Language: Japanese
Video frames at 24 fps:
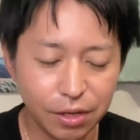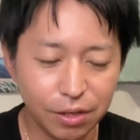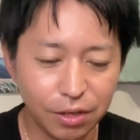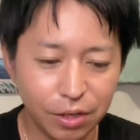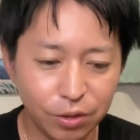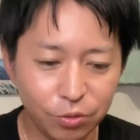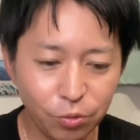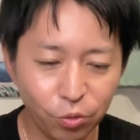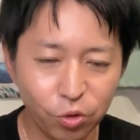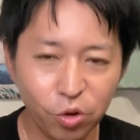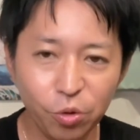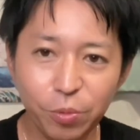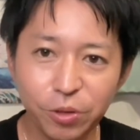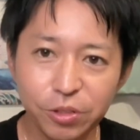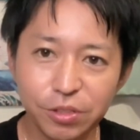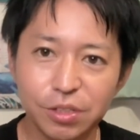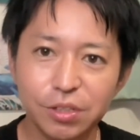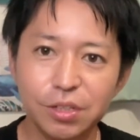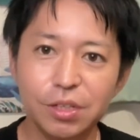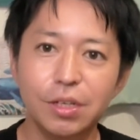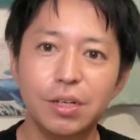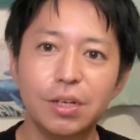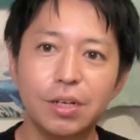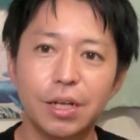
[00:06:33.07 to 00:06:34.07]
えー、ここも
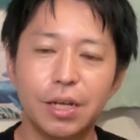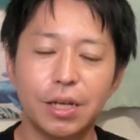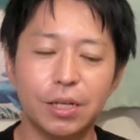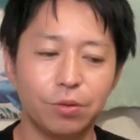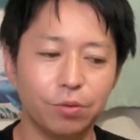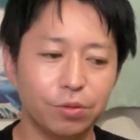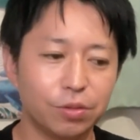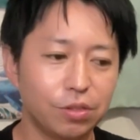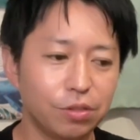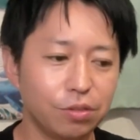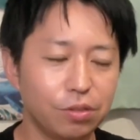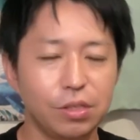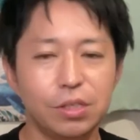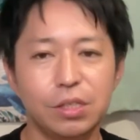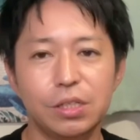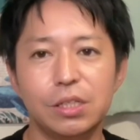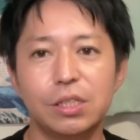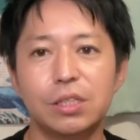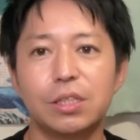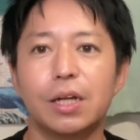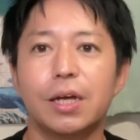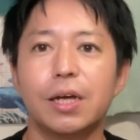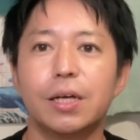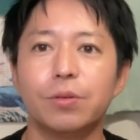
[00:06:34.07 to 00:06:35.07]
ツインレイと
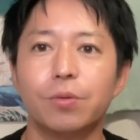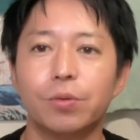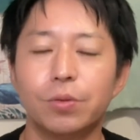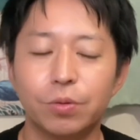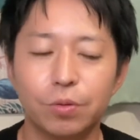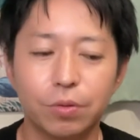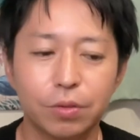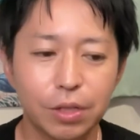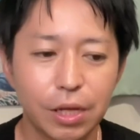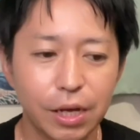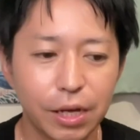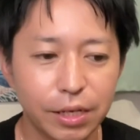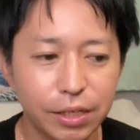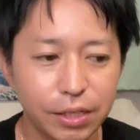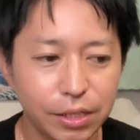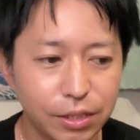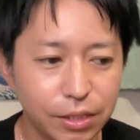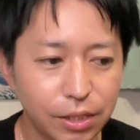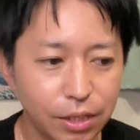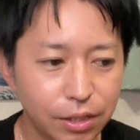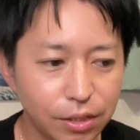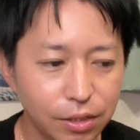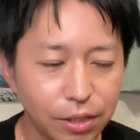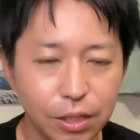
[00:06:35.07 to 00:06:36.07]
ツインスターの対比
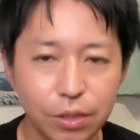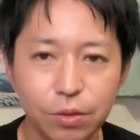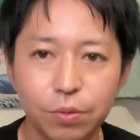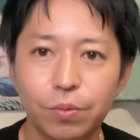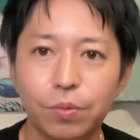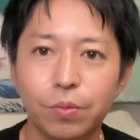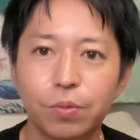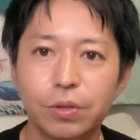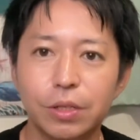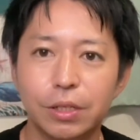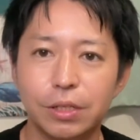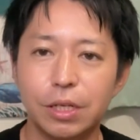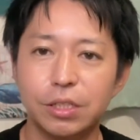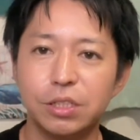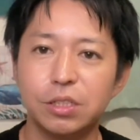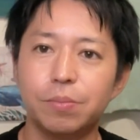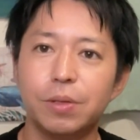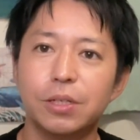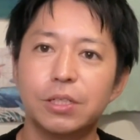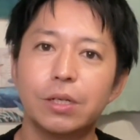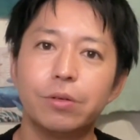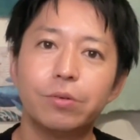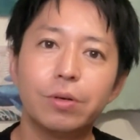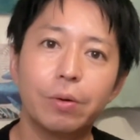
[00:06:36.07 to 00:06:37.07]
的なところで説
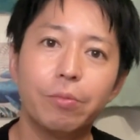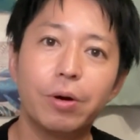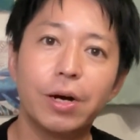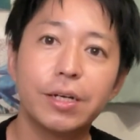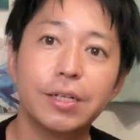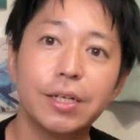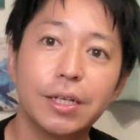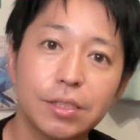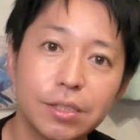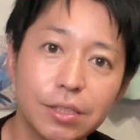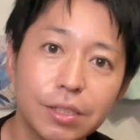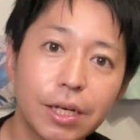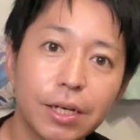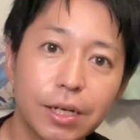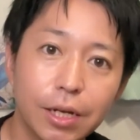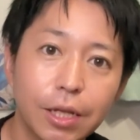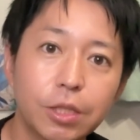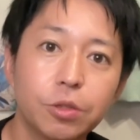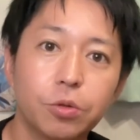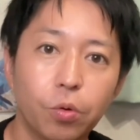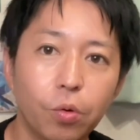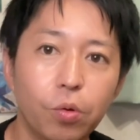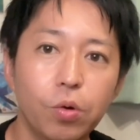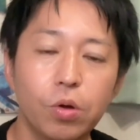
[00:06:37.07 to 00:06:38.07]
明した方が分かりやすいか
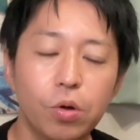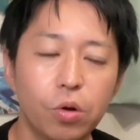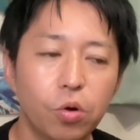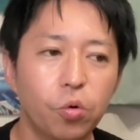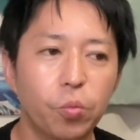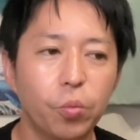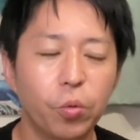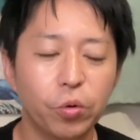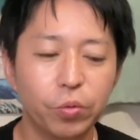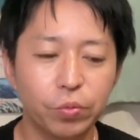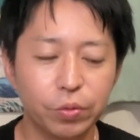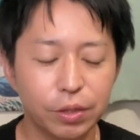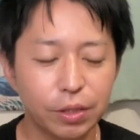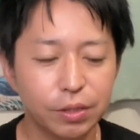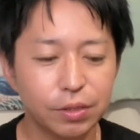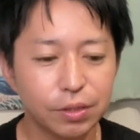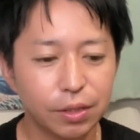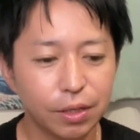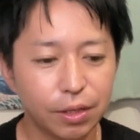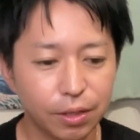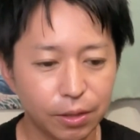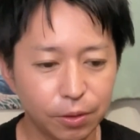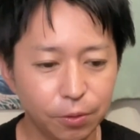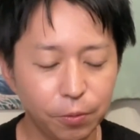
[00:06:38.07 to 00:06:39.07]
なと思うんです
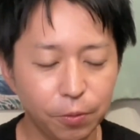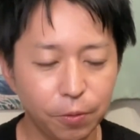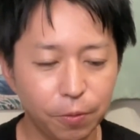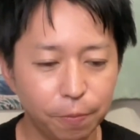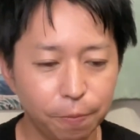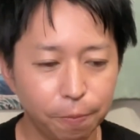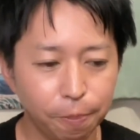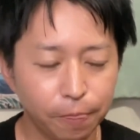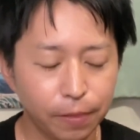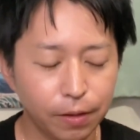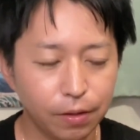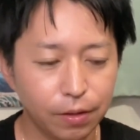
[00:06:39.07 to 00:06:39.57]
けれど、